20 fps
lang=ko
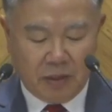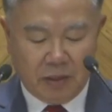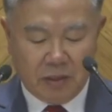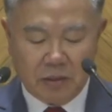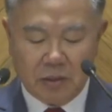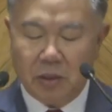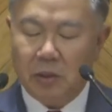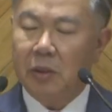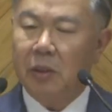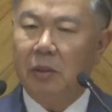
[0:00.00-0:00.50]

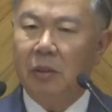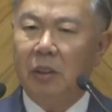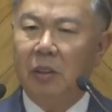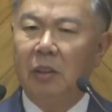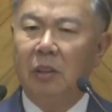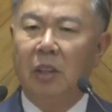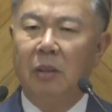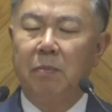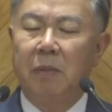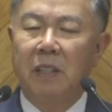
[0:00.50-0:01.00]
성경은
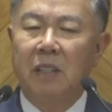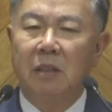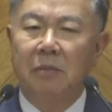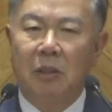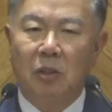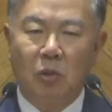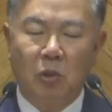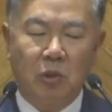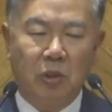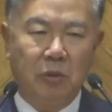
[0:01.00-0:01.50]
이를
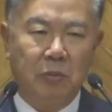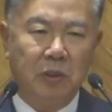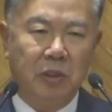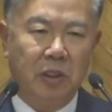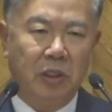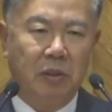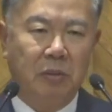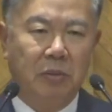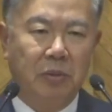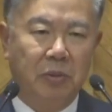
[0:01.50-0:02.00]
뒷받침해주고 있습니다,
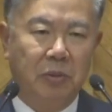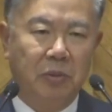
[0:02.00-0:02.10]
여러분.